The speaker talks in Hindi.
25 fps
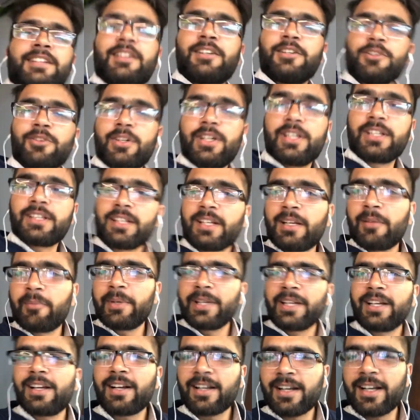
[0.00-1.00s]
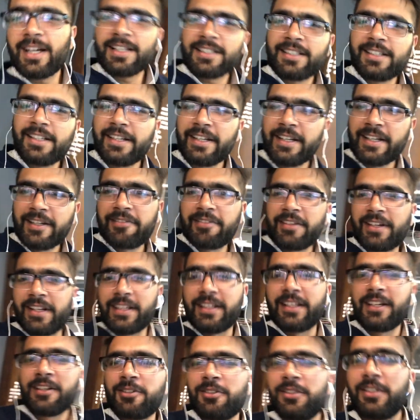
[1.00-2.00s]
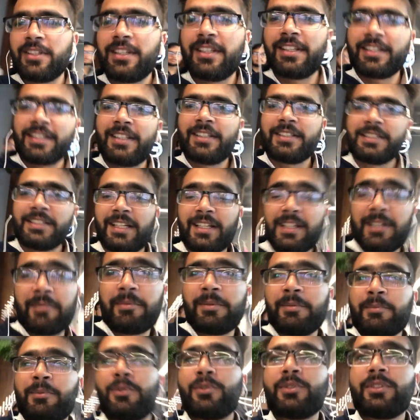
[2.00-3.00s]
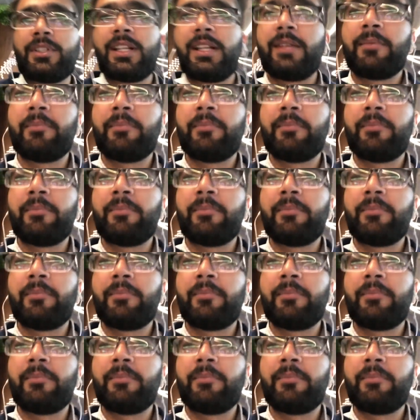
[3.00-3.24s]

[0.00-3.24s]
क्योंकि इतना महंगा ग्लास लेने का फ़ायदा कोई नहीं है यहाँ पे बहुत ज़्यादा